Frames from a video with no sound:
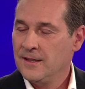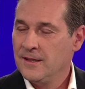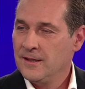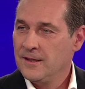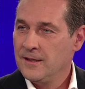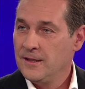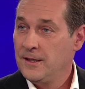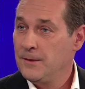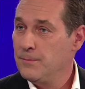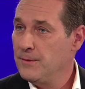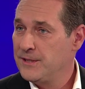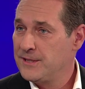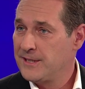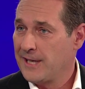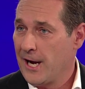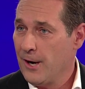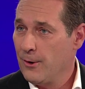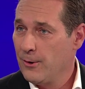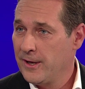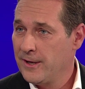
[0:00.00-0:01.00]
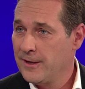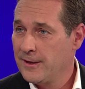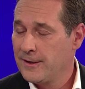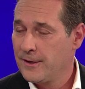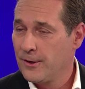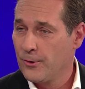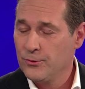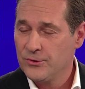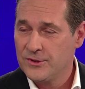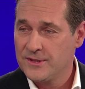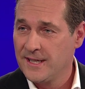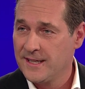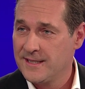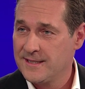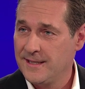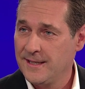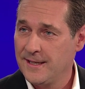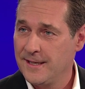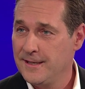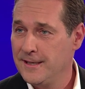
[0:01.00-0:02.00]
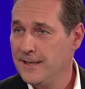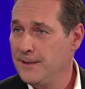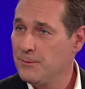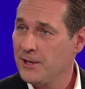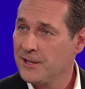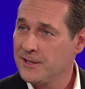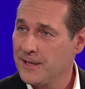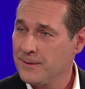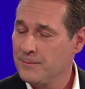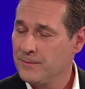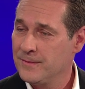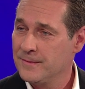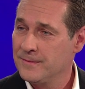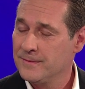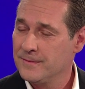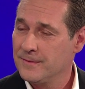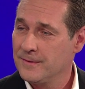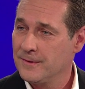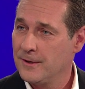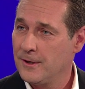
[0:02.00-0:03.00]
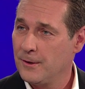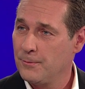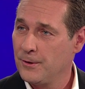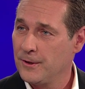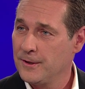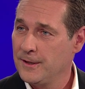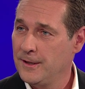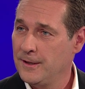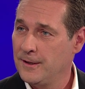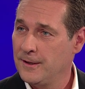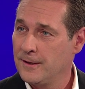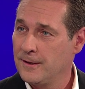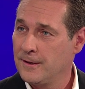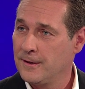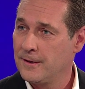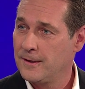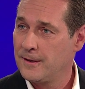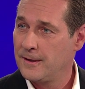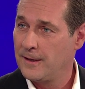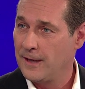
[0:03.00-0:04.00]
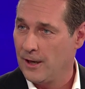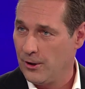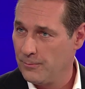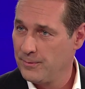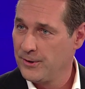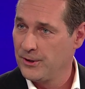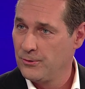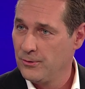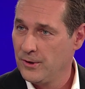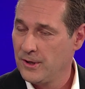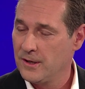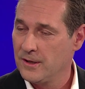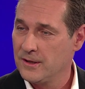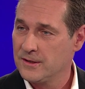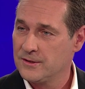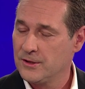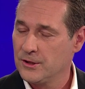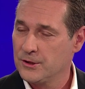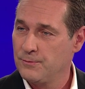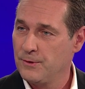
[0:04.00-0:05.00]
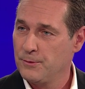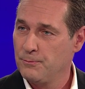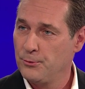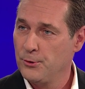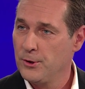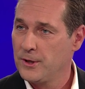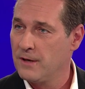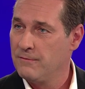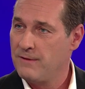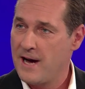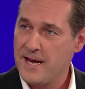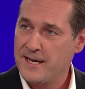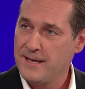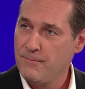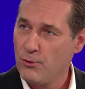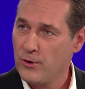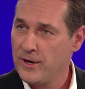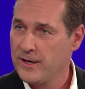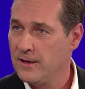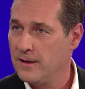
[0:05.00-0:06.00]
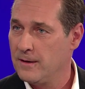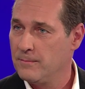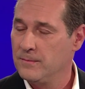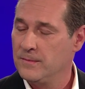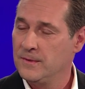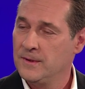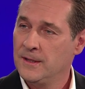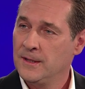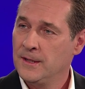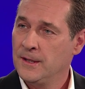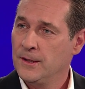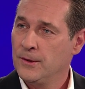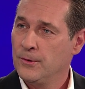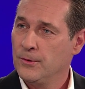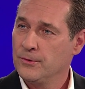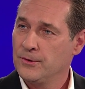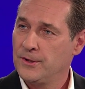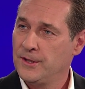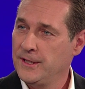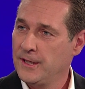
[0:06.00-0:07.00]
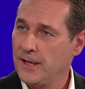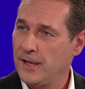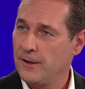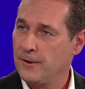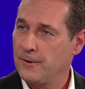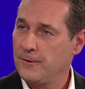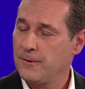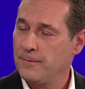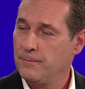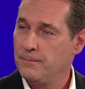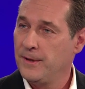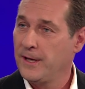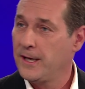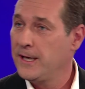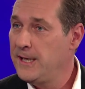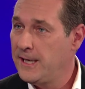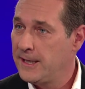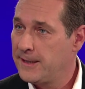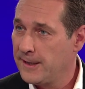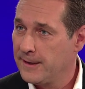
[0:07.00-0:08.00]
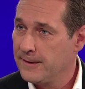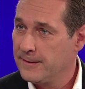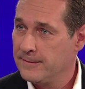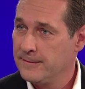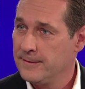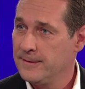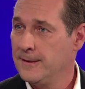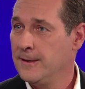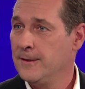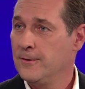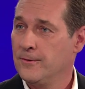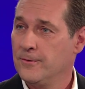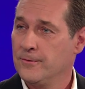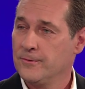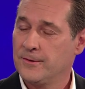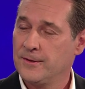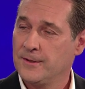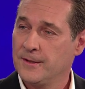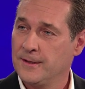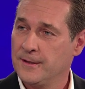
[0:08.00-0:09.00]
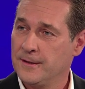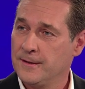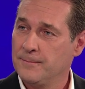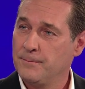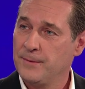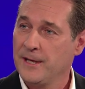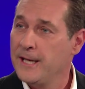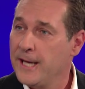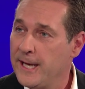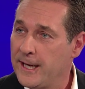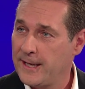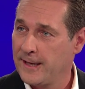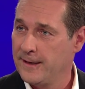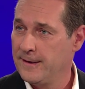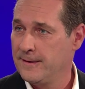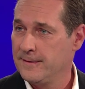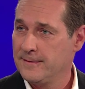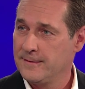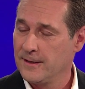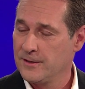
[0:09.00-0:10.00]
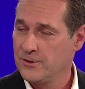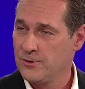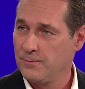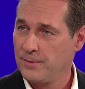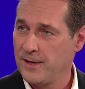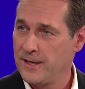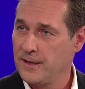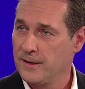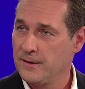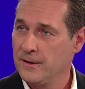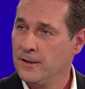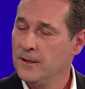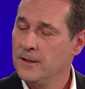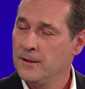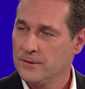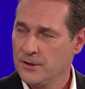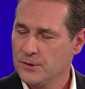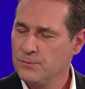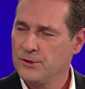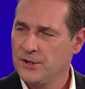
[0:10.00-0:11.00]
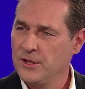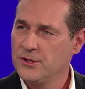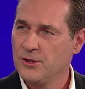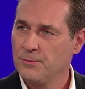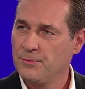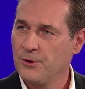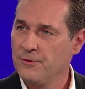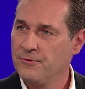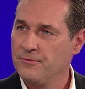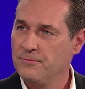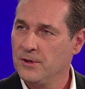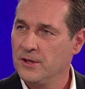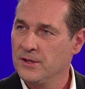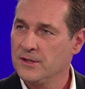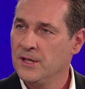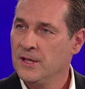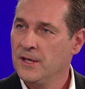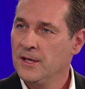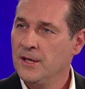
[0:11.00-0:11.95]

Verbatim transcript: Ich misstraue grundsätzlich niemandem, aber ich glaube durchaus, dass wenn Bürger Wahrnehmungen haben und hier auch Berichte und äh, Belege dazu bringen, dass man die zu prüfen hat. Aber das